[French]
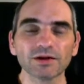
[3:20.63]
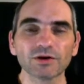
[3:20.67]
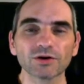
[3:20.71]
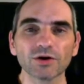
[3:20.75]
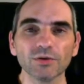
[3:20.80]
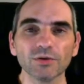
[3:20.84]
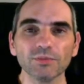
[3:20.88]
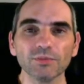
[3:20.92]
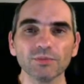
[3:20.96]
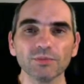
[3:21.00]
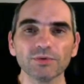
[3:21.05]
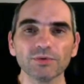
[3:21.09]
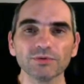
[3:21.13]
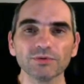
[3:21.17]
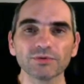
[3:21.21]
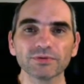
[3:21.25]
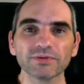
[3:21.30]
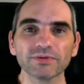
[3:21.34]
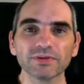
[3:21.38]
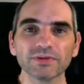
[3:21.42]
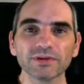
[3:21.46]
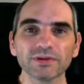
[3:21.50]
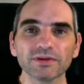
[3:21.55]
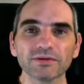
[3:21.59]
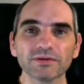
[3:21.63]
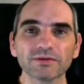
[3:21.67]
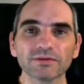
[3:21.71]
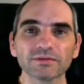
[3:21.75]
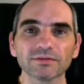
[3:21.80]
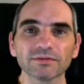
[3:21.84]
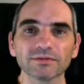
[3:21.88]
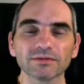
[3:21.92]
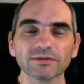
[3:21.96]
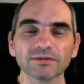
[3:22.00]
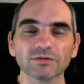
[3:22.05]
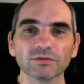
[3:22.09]
comme euh,
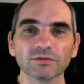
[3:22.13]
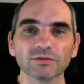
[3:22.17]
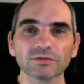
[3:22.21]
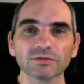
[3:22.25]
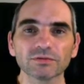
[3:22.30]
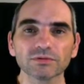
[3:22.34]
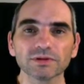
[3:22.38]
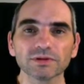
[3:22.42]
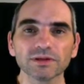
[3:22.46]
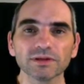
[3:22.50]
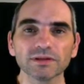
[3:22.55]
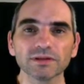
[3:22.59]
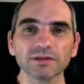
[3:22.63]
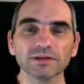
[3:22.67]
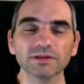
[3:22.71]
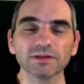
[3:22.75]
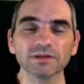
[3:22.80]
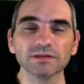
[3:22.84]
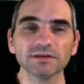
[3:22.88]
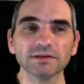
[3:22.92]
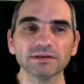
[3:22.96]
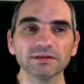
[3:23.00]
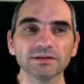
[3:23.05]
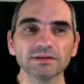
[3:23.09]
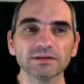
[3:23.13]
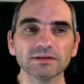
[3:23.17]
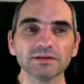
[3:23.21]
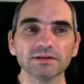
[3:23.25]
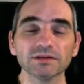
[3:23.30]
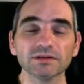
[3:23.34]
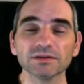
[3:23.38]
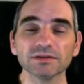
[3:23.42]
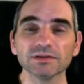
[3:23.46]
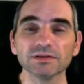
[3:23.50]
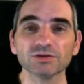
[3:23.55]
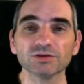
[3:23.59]
c'est souvent des, des,
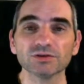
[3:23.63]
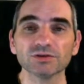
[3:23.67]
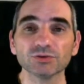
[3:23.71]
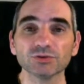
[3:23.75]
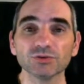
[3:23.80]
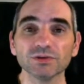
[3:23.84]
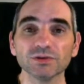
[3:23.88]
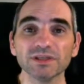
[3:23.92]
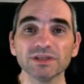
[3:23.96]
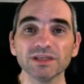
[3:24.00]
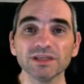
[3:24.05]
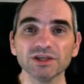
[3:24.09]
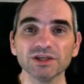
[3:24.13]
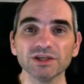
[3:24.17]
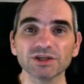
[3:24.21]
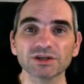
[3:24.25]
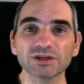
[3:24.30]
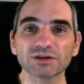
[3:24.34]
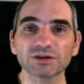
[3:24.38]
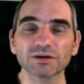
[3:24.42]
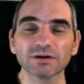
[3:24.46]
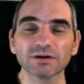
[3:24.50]
des, jeux de niche,